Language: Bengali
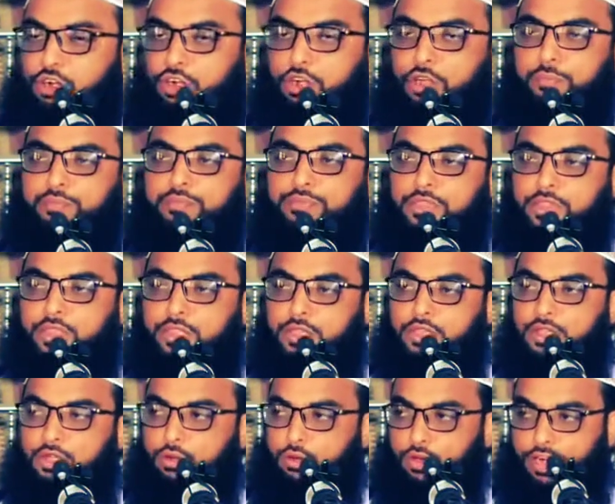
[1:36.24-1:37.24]
করলো
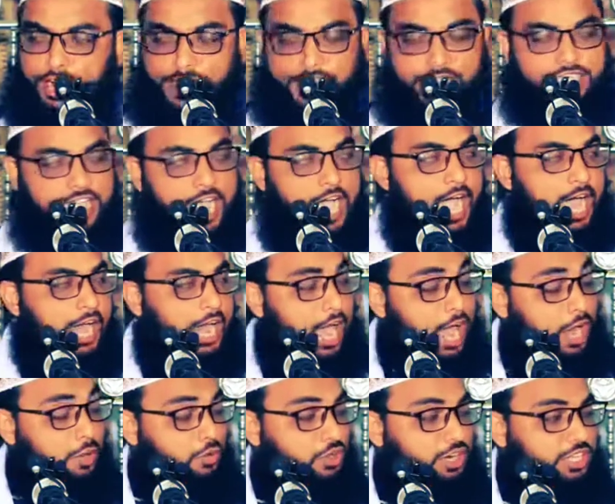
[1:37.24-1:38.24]
কোরআনে যা
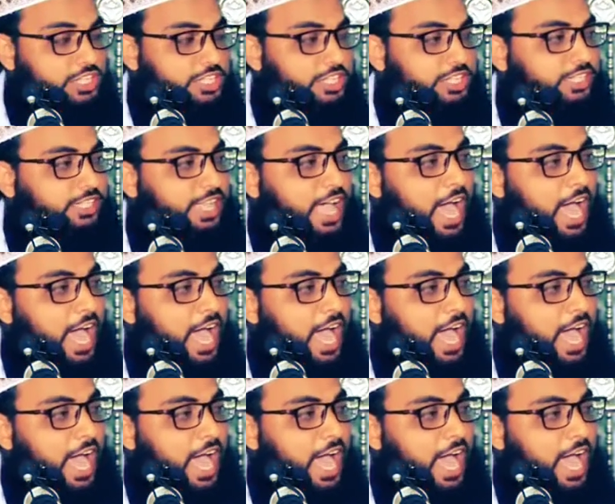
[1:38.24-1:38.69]
হালাল বলেছে